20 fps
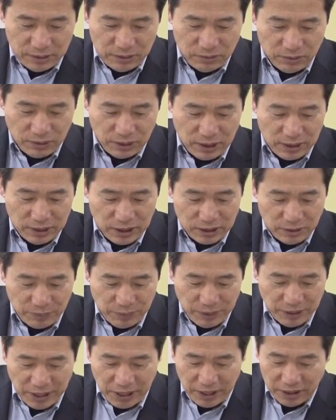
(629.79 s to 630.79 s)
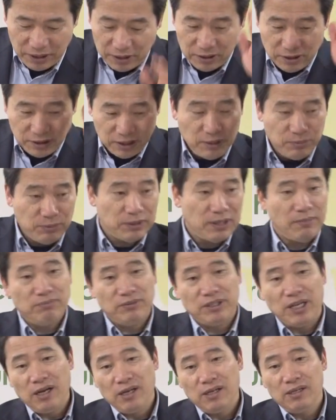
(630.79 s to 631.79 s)
우리가 알다시피 네이키서
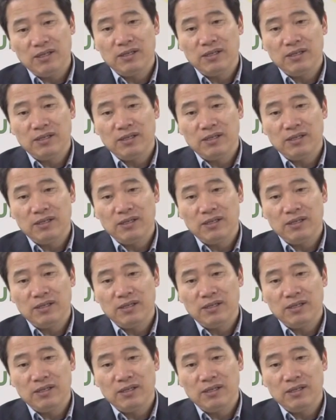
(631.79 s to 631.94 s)
13장,